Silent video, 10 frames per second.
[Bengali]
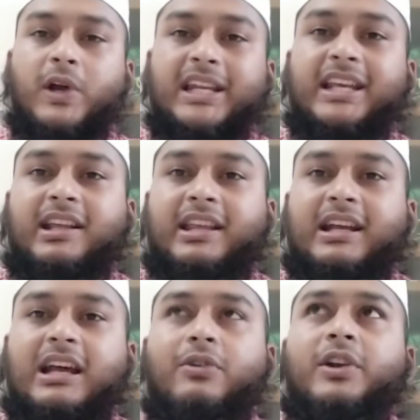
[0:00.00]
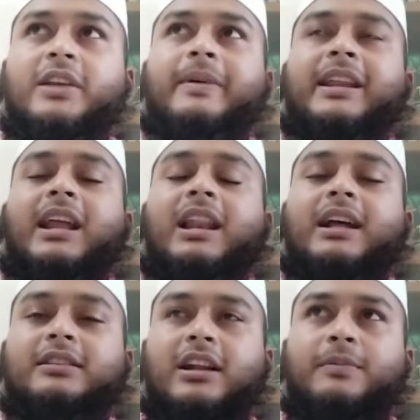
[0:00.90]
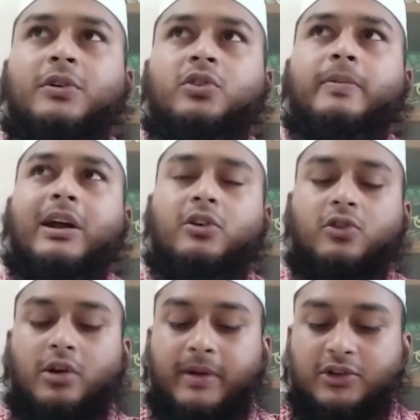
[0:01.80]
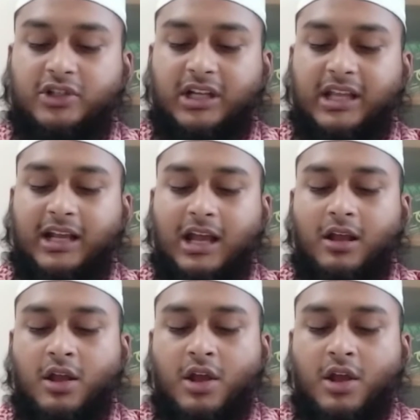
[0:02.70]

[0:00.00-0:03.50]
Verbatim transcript: অলিকে দেখা অলি মানে আল্লাহ তালার বন্ধু ভালো কোনো মানুষকে দেখা